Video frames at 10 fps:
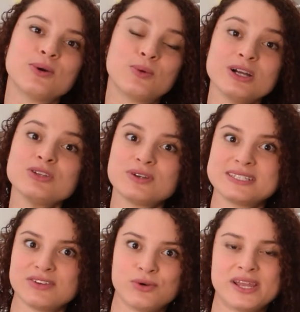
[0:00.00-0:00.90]
Quando
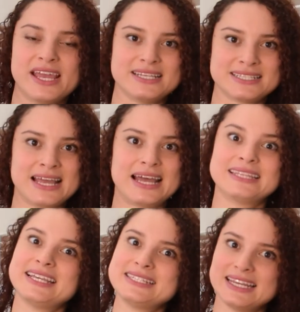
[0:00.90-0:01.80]
você for realizar a
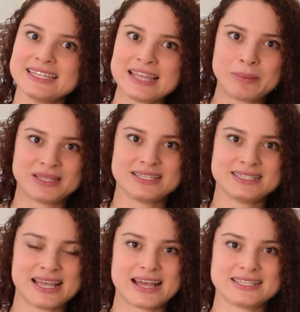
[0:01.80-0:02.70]
terceira etapa da
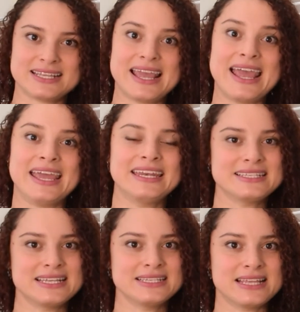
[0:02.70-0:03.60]
SASE, é
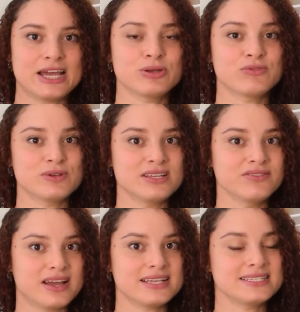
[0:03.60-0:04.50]
necessário que você
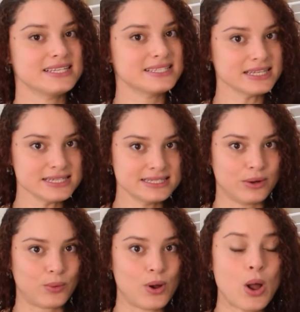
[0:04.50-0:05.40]
faça a inscrição
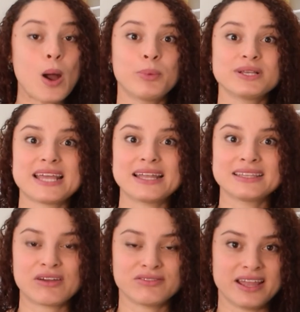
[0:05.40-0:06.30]
pois é
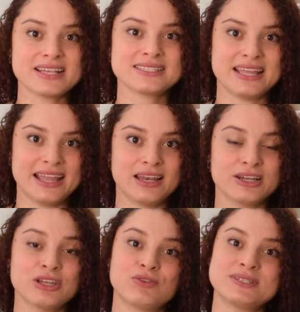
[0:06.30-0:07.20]
através dela
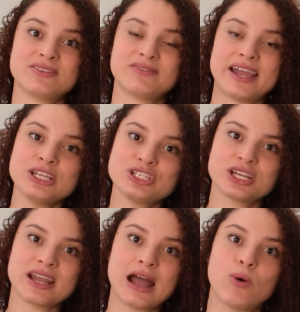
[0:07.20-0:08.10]
que você vai
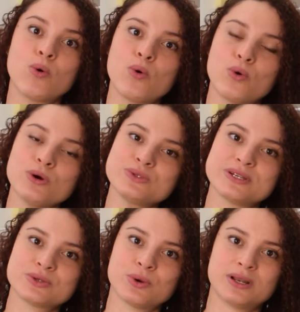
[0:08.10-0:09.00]
indicar o curso
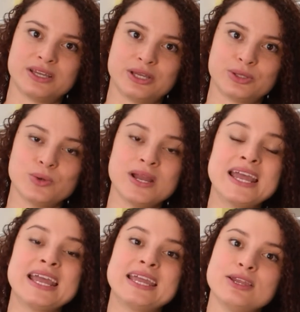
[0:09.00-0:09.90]
escolhido
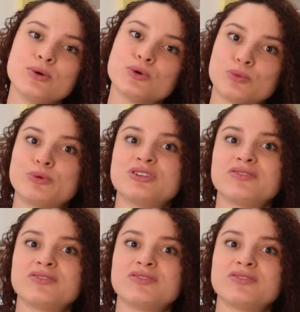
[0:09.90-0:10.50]
e o grupo de